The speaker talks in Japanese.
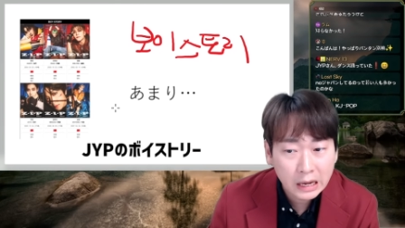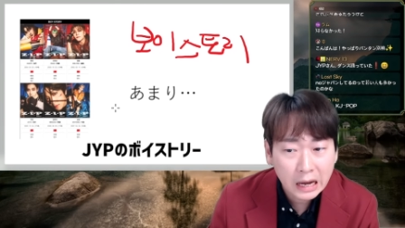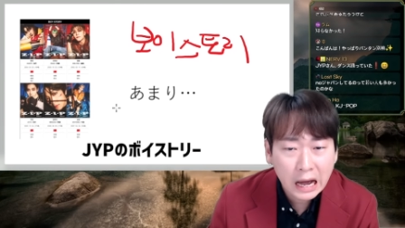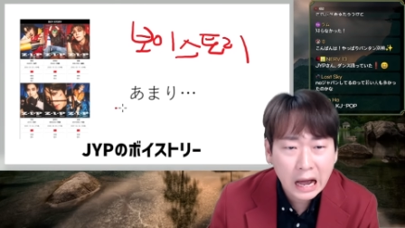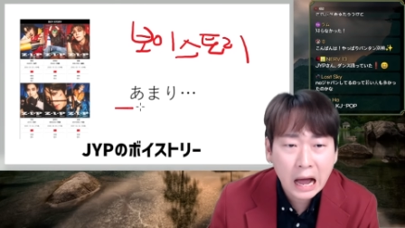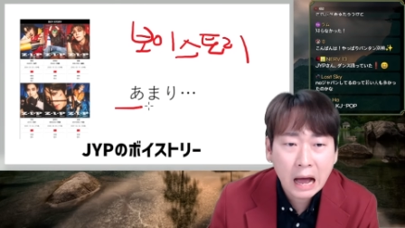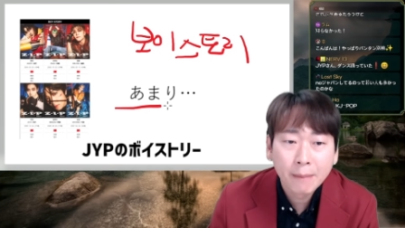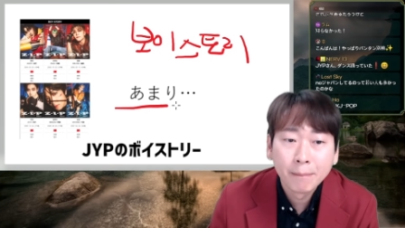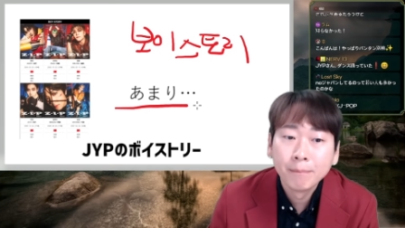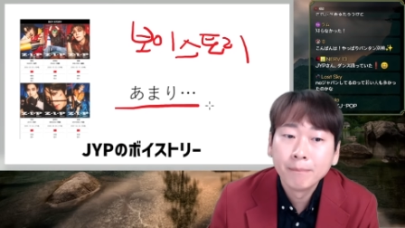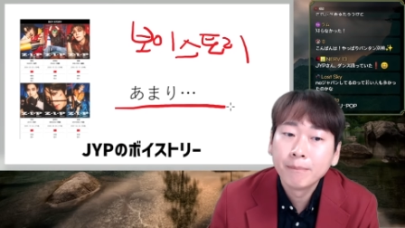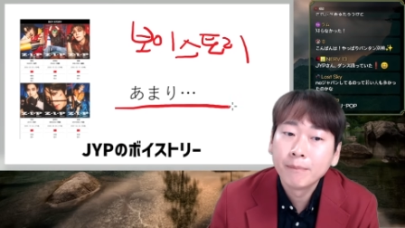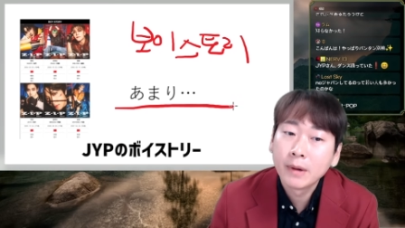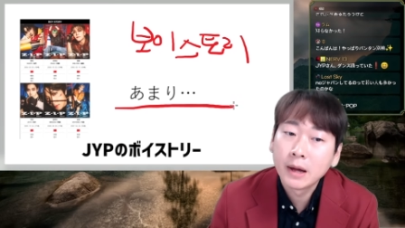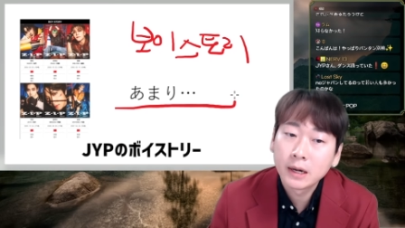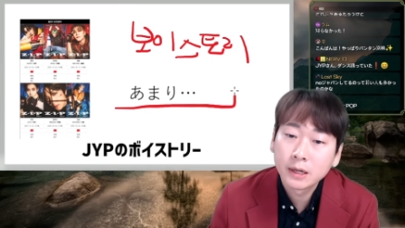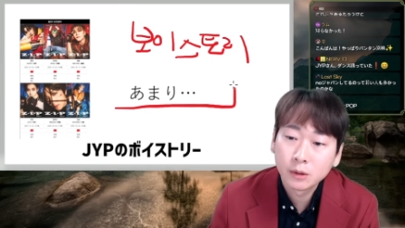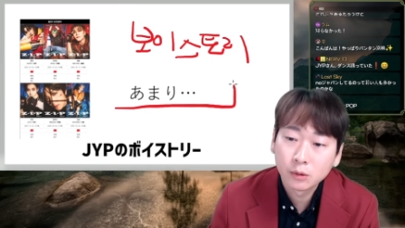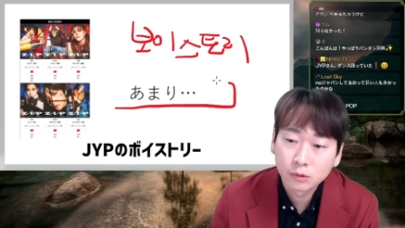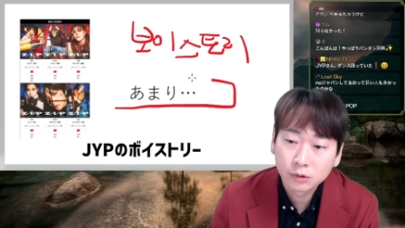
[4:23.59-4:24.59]
あん
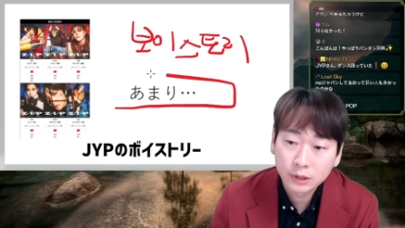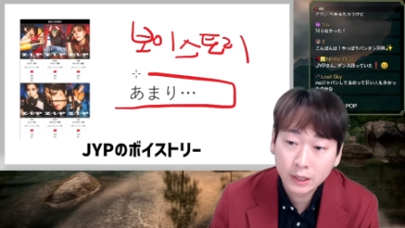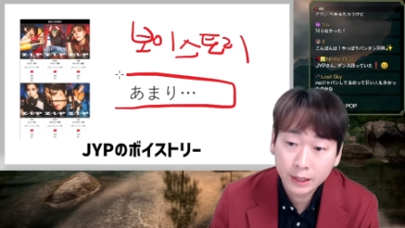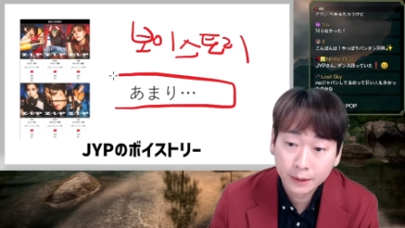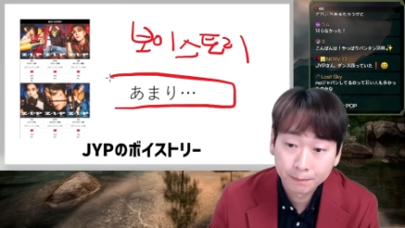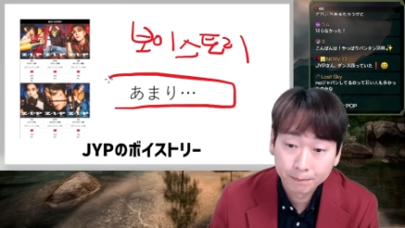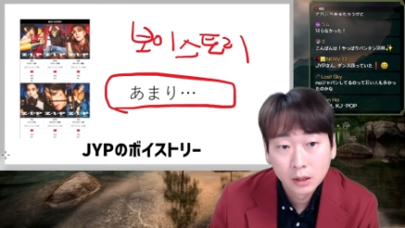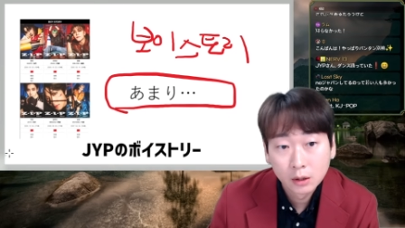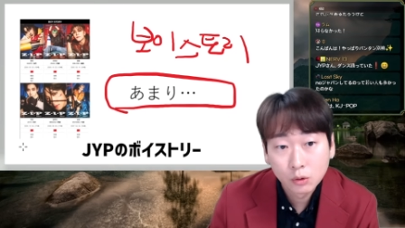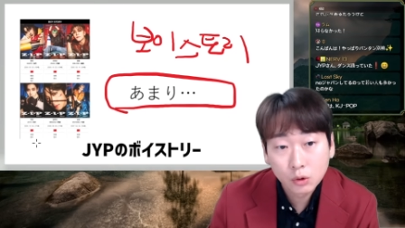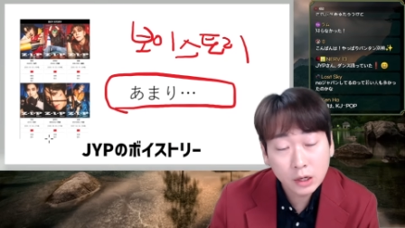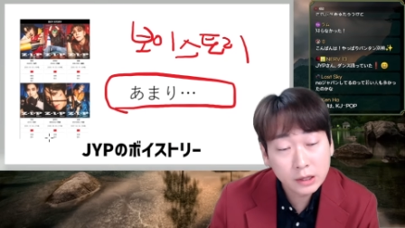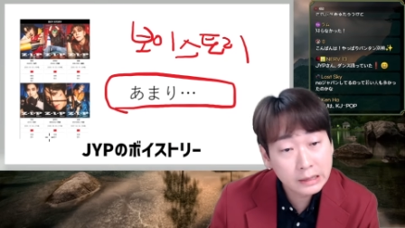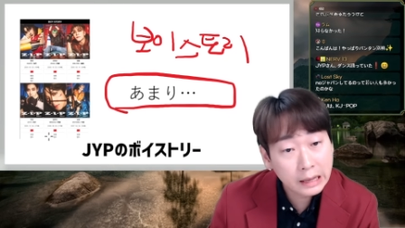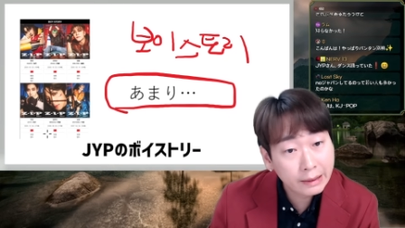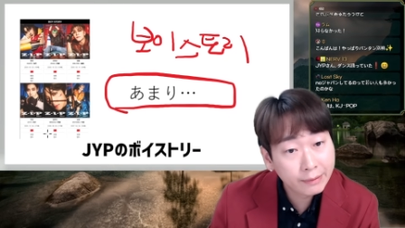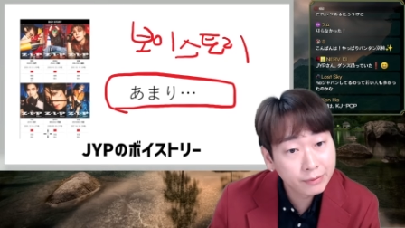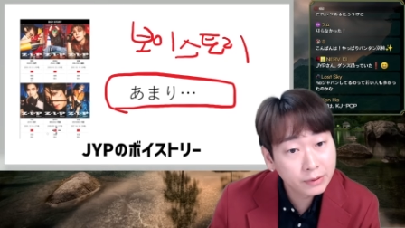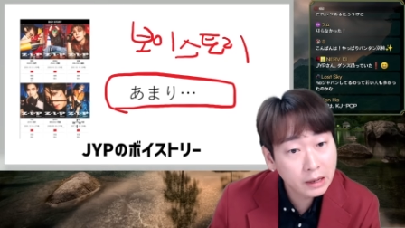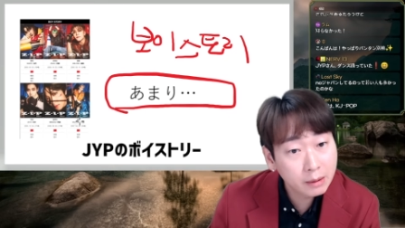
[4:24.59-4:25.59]
まり良くない。これ
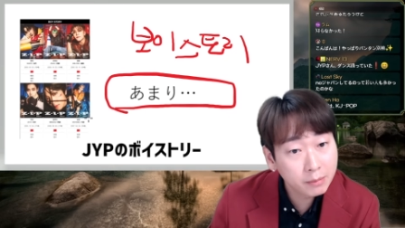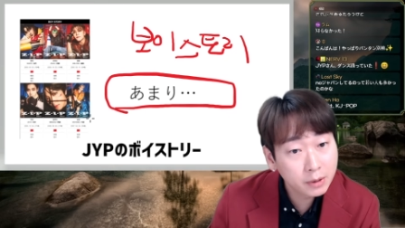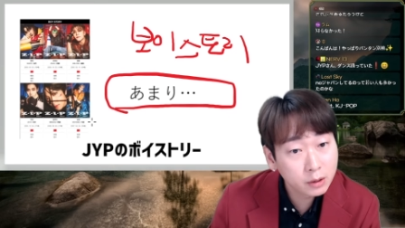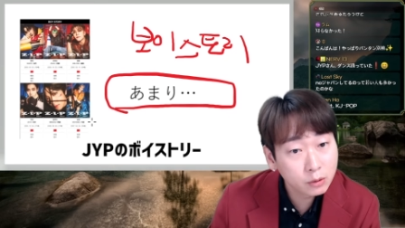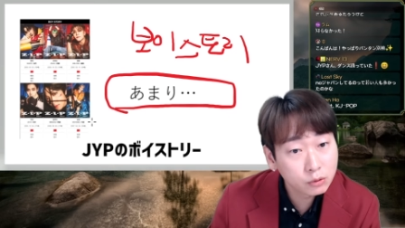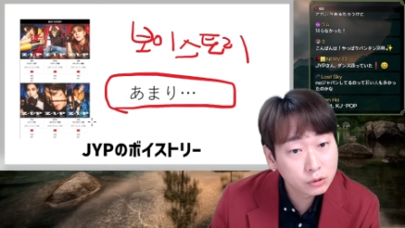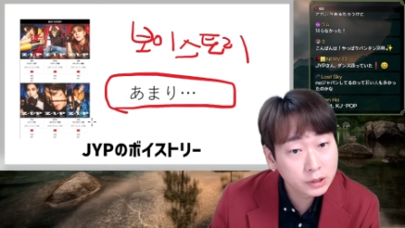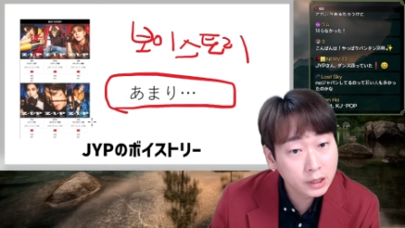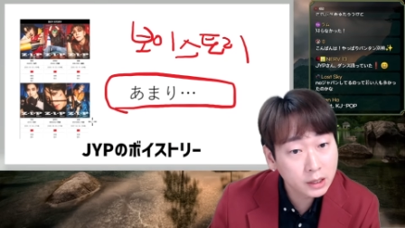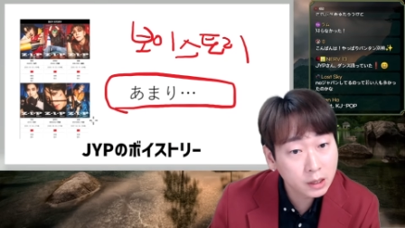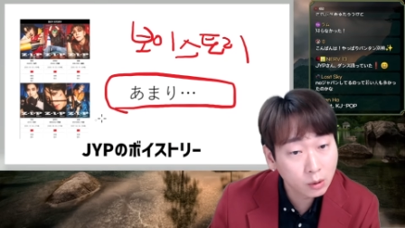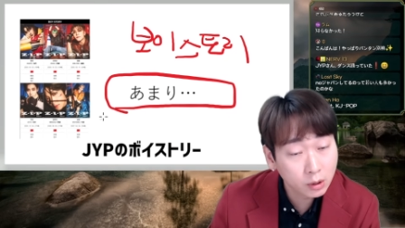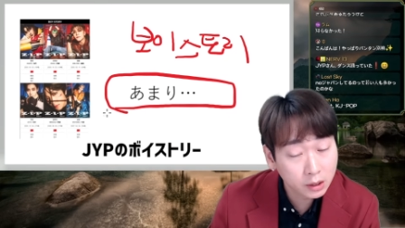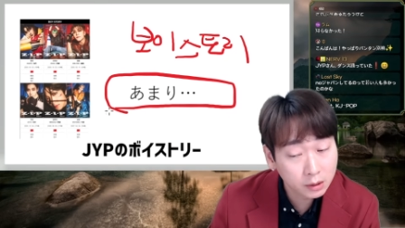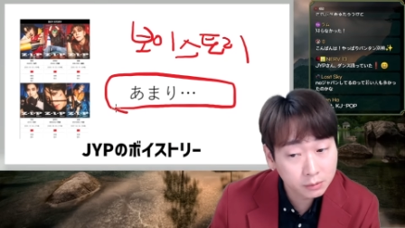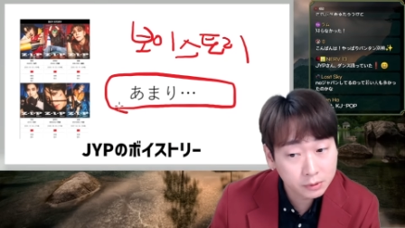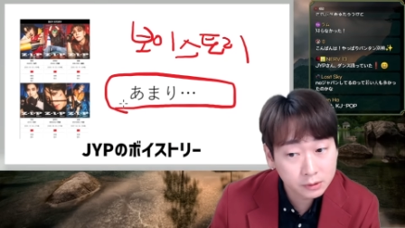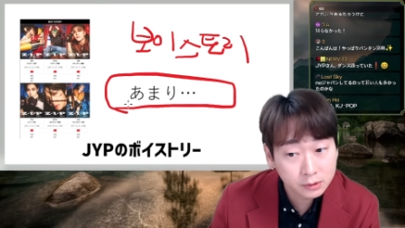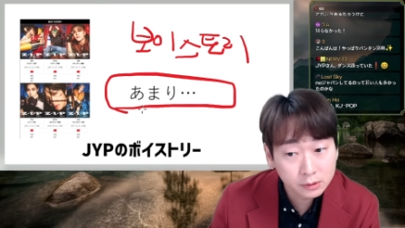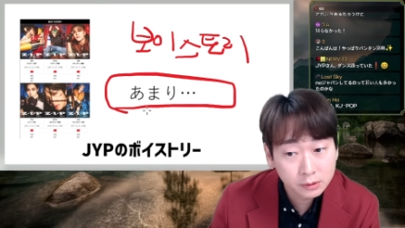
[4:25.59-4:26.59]
なんであんまり良くないかわか
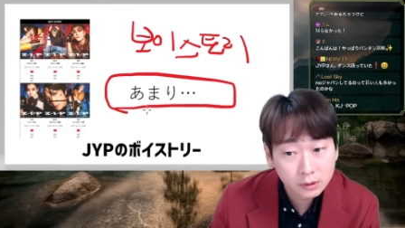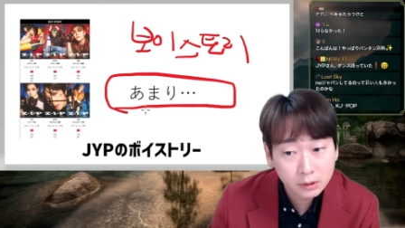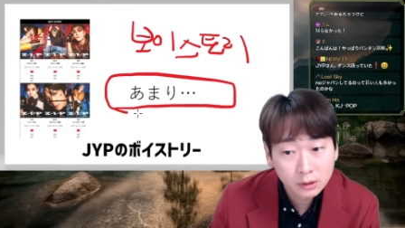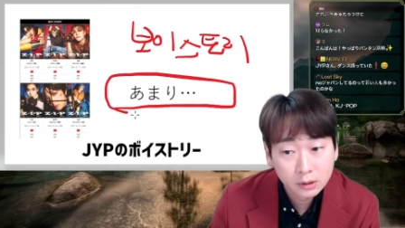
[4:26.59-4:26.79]
ります？